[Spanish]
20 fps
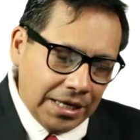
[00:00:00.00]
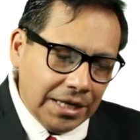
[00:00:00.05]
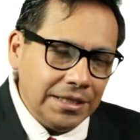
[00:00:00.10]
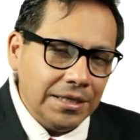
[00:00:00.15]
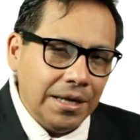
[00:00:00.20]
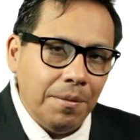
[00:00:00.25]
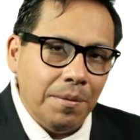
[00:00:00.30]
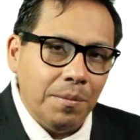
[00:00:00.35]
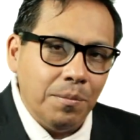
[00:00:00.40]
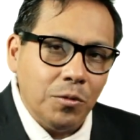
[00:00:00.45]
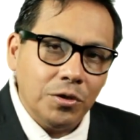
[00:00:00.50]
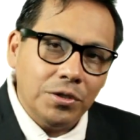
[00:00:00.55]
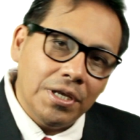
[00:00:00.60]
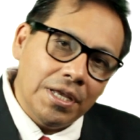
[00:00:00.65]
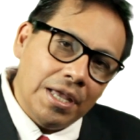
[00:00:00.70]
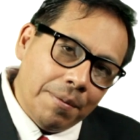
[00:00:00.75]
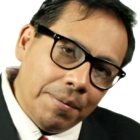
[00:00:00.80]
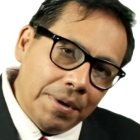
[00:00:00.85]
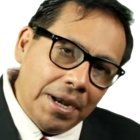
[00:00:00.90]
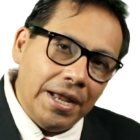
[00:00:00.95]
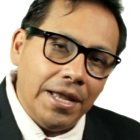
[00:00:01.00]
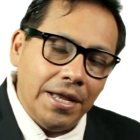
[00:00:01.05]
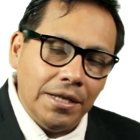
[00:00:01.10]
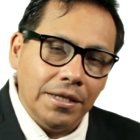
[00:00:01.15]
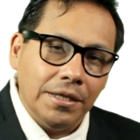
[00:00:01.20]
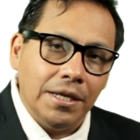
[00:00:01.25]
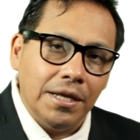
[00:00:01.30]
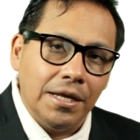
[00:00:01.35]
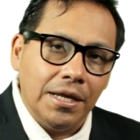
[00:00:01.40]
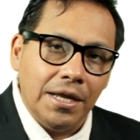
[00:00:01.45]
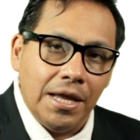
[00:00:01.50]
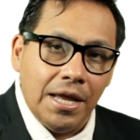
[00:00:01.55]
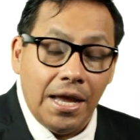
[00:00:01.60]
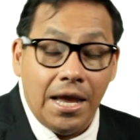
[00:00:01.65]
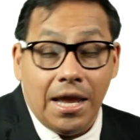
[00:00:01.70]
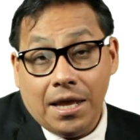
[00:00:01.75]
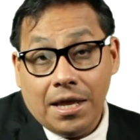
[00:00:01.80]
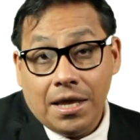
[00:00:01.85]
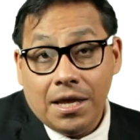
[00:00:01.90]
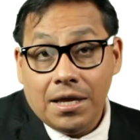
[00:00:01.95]
Ya sabemos que habrá gente
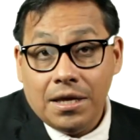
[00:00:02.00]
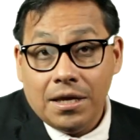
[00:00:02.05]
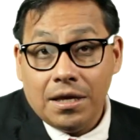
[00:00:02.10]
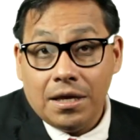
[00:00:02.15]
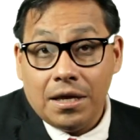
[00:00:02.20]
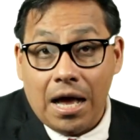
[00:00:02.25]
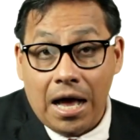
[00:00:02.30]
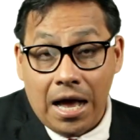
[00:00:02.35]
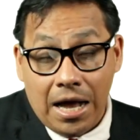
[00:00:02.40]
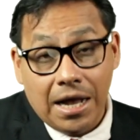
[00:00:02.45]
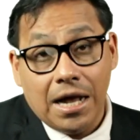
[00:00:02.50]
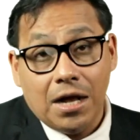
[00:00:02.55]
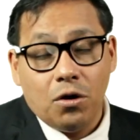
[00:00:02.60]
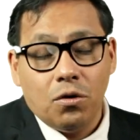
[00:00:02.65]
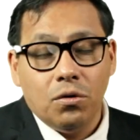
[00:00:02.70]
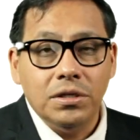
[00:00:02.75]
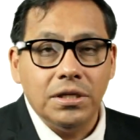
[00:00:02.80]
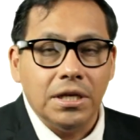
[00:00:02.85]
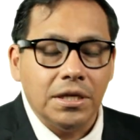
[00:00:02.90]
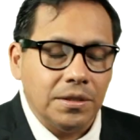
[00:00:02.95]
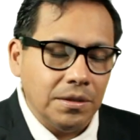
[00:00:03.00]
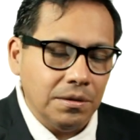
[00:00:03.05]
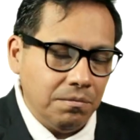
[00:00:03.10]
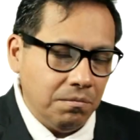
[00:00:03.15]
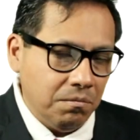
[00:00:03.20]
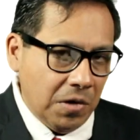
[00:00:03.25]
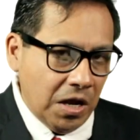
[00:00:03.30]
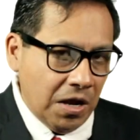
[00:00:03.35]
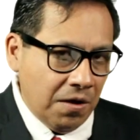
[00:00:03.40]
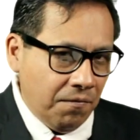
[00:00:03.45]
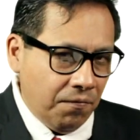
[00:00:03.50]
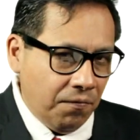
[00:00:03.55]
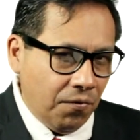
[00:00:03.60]
que haga cosas en